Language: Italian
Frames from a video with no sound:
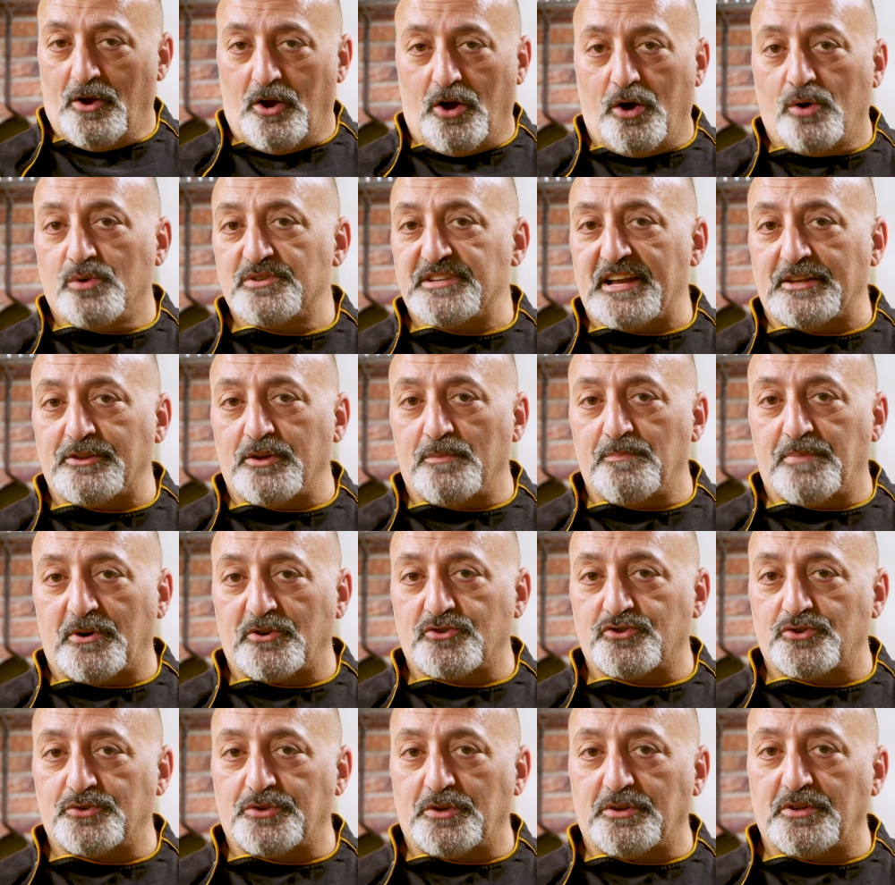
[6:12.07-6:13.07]
Ho usato un
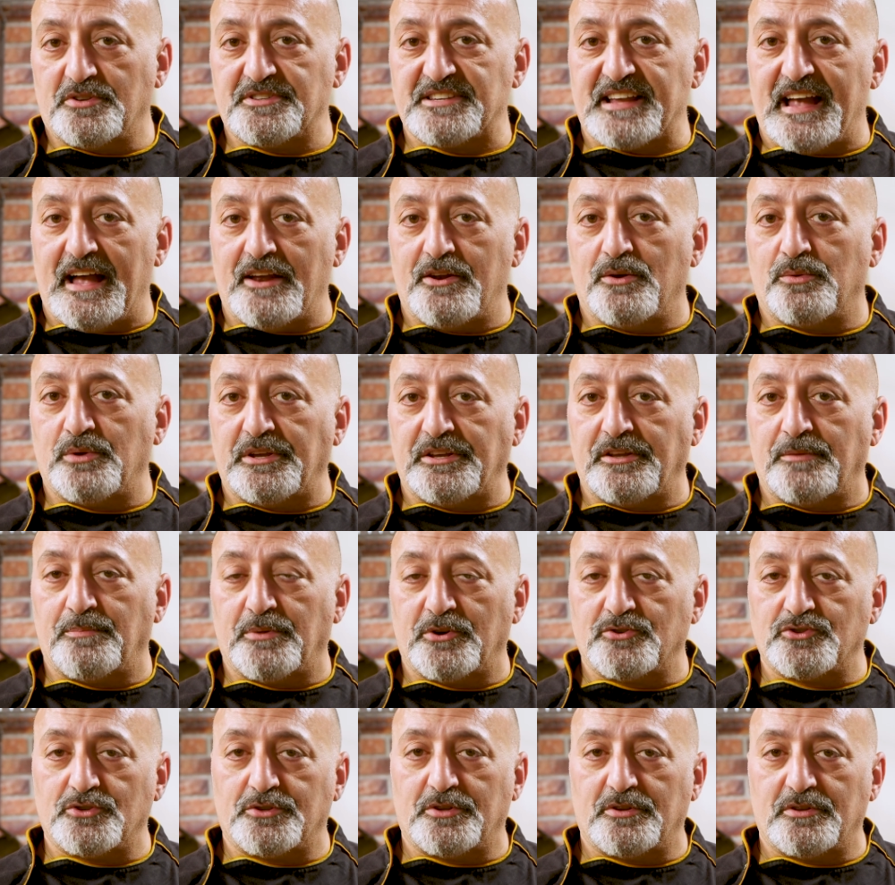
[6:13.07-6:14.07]
prosciutto toscano, quindi il
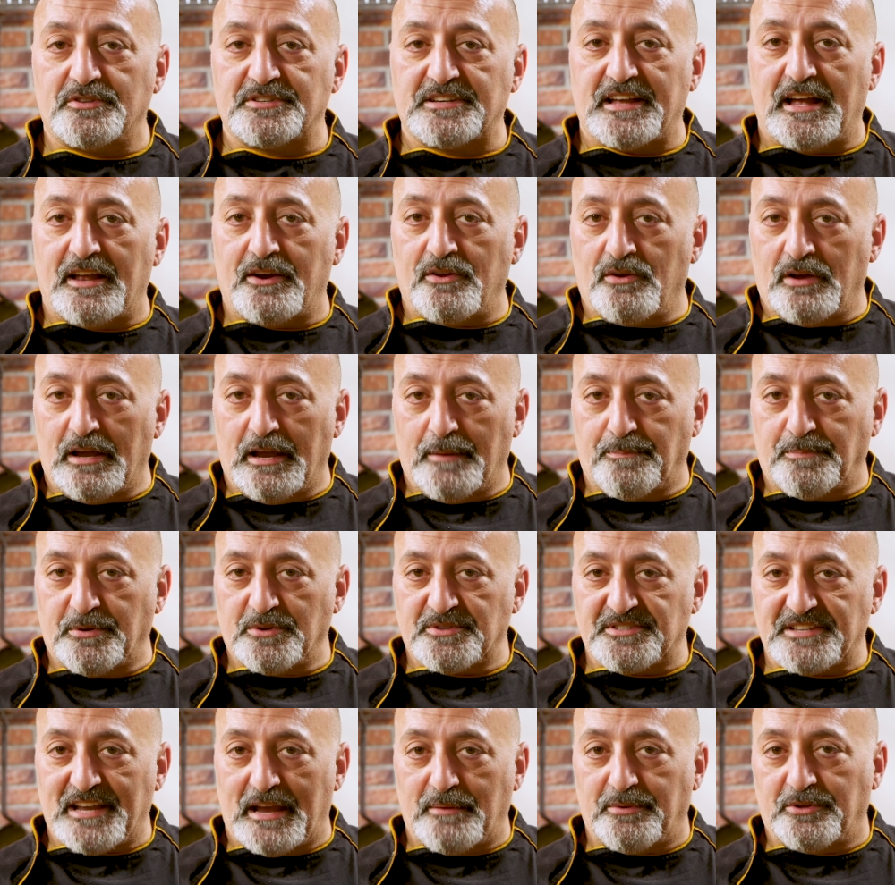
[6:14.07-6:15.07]
prosciutto toscano è
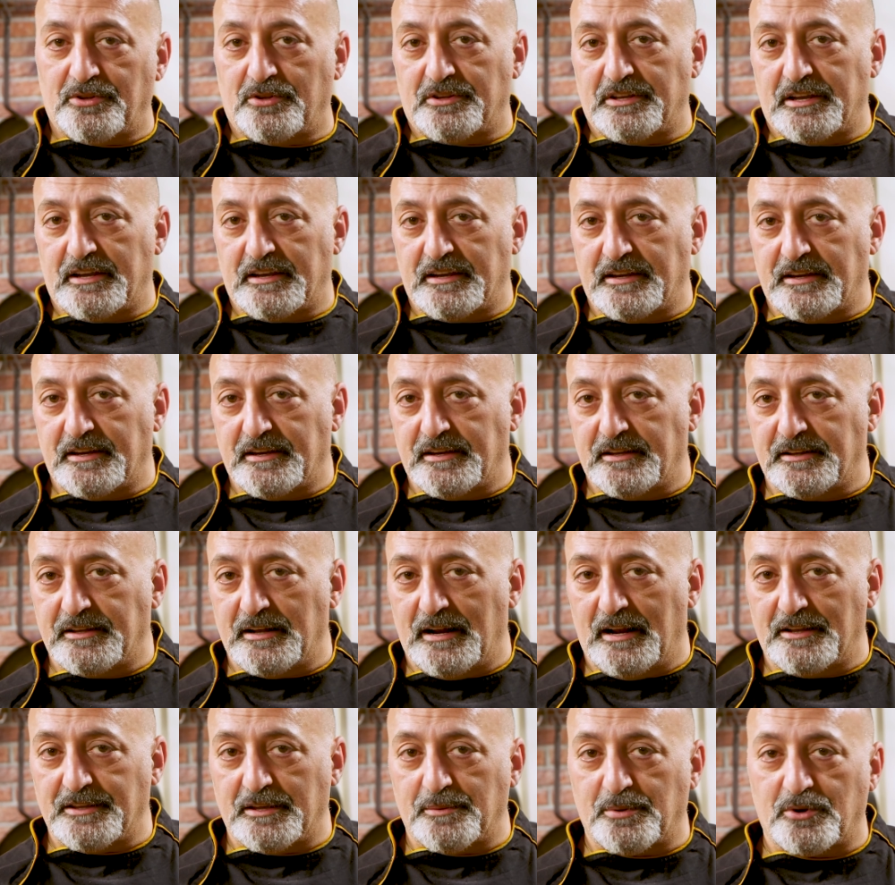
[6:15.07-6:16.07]
più sapido dei,
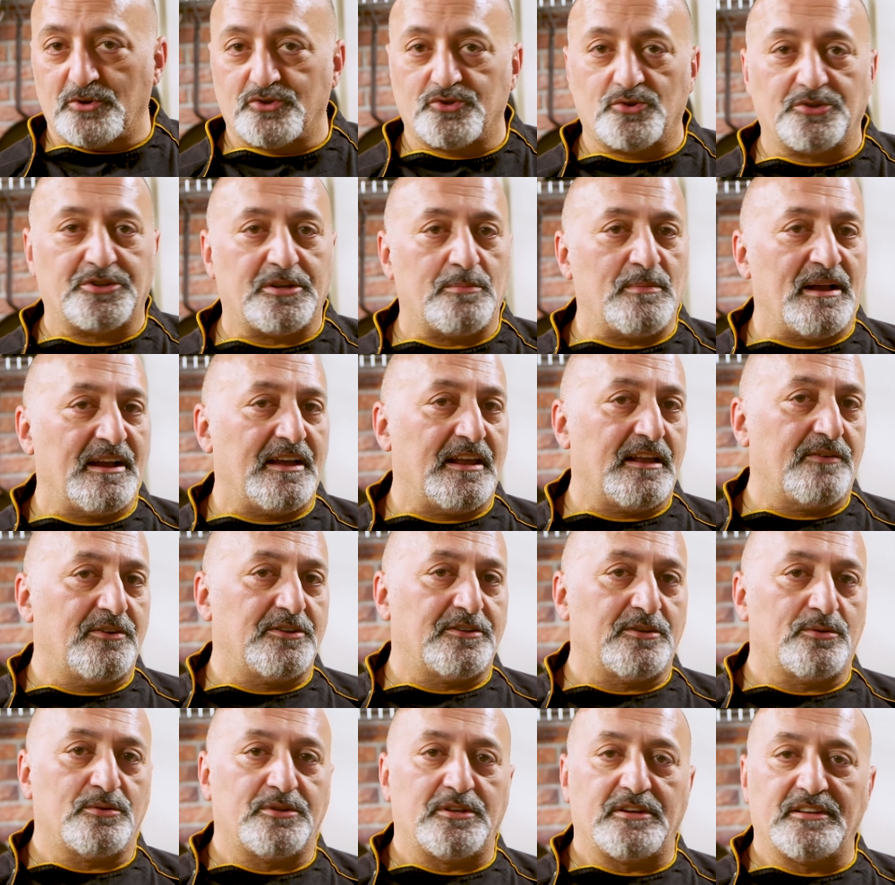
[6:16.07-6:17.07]
degli altri prosciutti. Magari
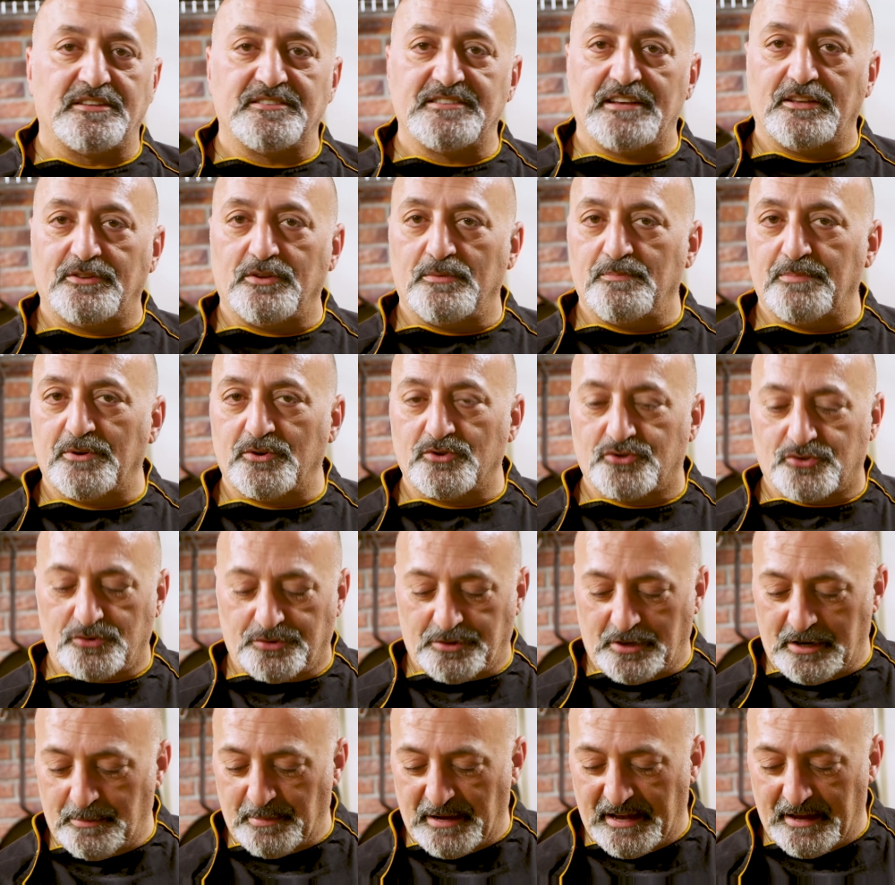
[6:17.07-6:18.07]
avete utilizzato un
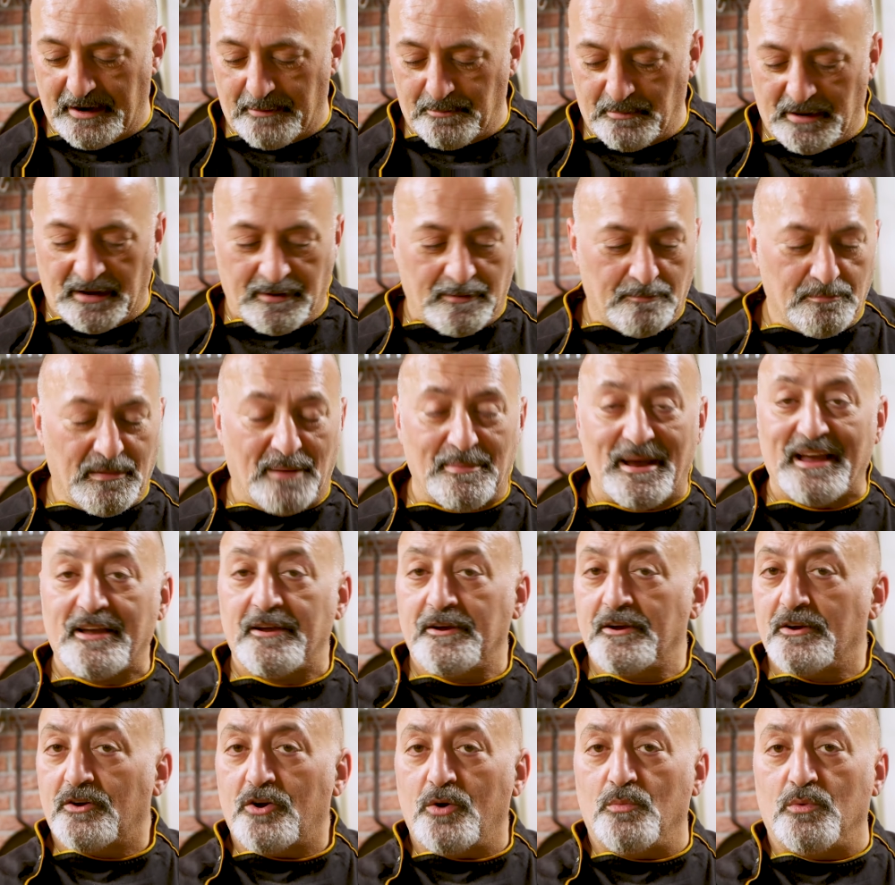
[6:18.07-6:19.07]
prosciutto di Parma. Vabbè,
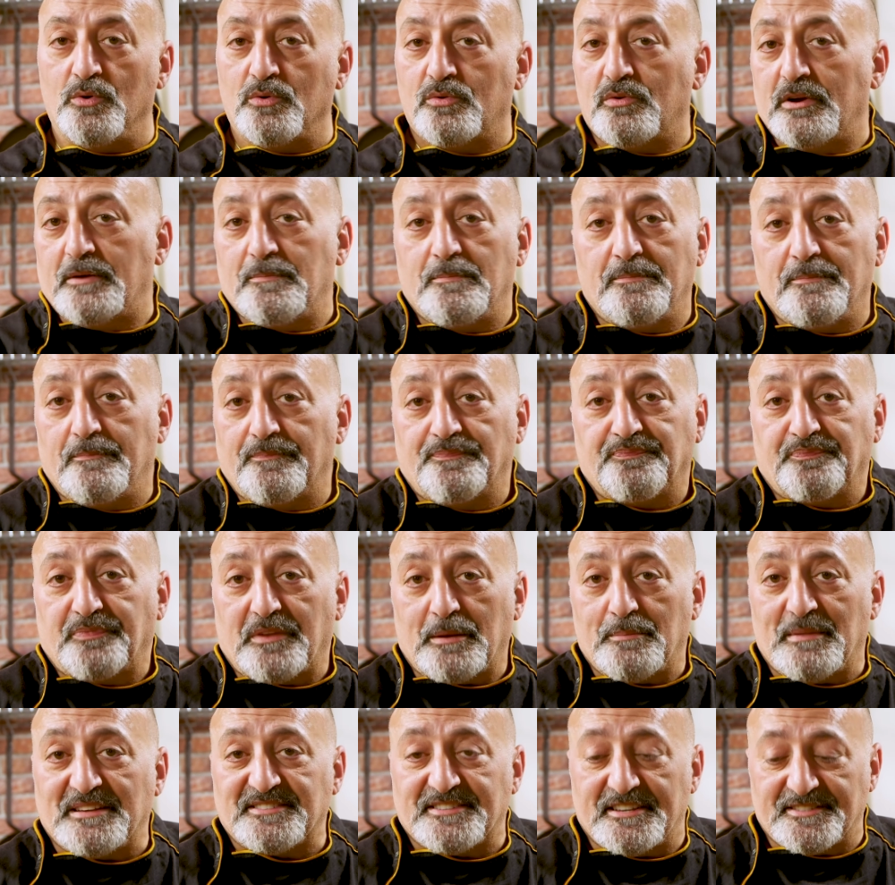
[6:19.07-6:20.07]
comunque,
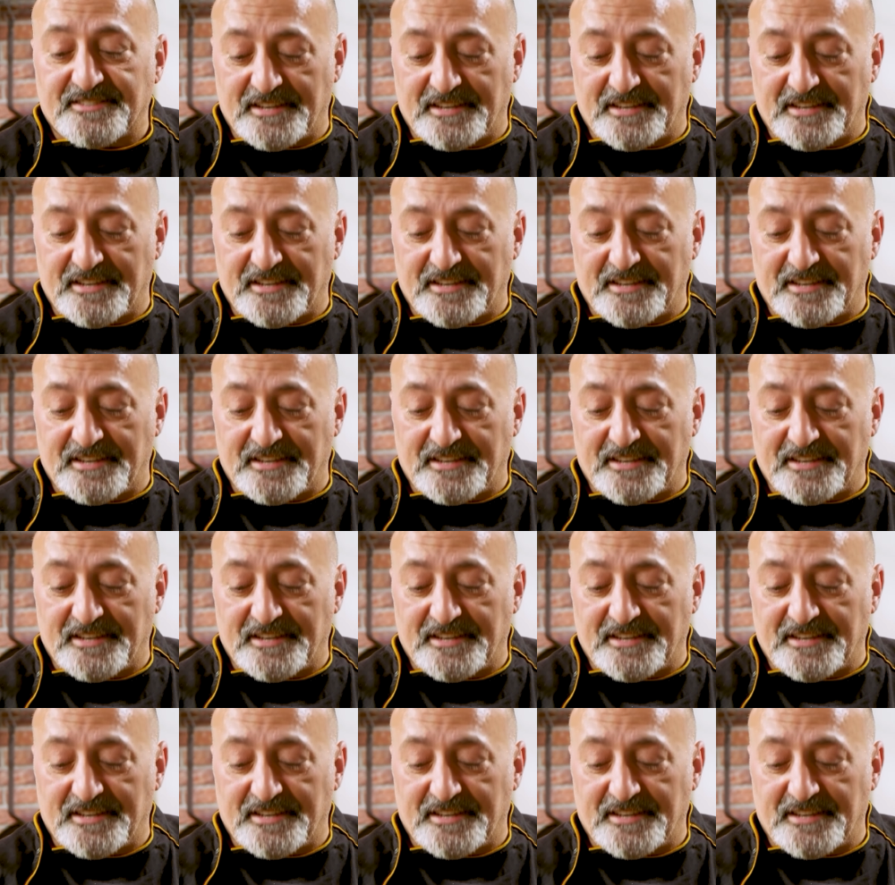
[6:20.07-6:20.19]
basta